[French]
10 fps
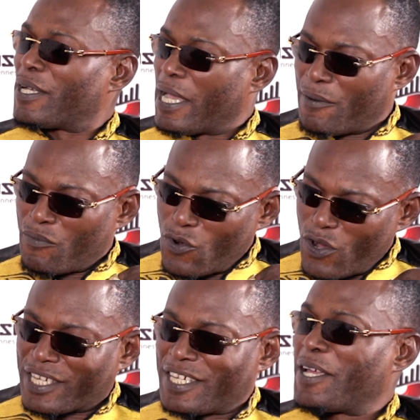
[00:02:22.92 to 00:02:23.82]
eh,
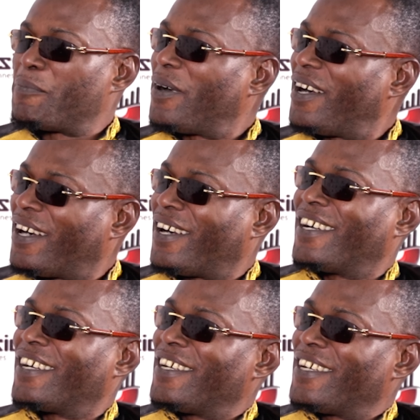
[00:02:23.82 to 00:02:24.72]
moi qui n'ai pas
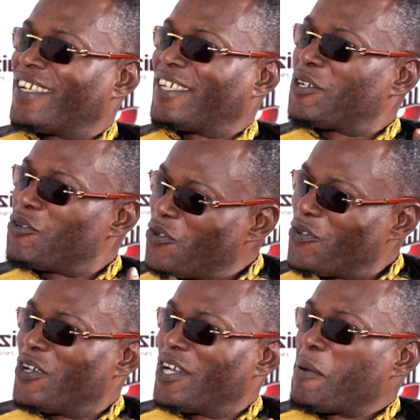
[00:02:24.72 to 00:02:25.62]

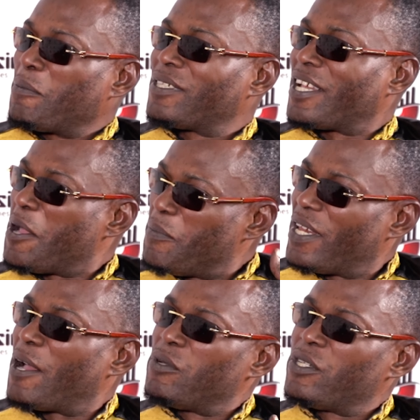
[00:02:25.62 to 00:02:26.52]
griot, j'ai aimé
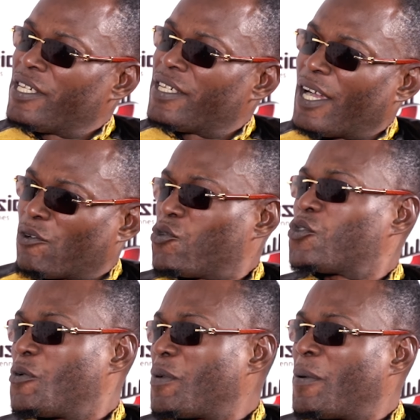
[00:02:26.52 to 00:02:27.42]
la musique à cause de ma